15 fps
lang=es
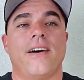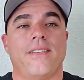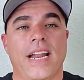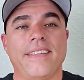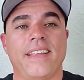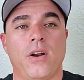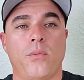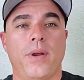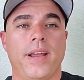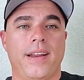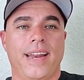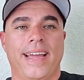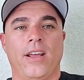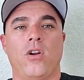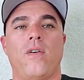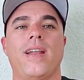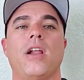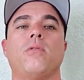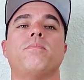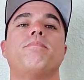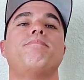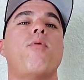de hablar del rig, le quiero hablar
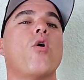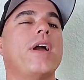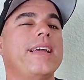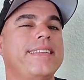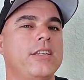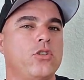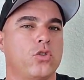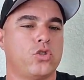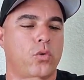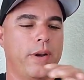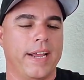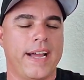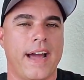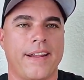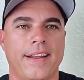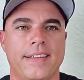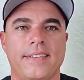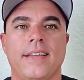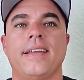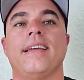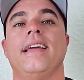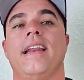un poquitito sobre el
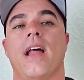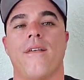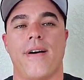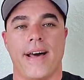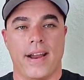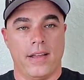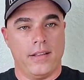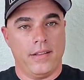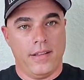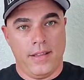carrete y la vara.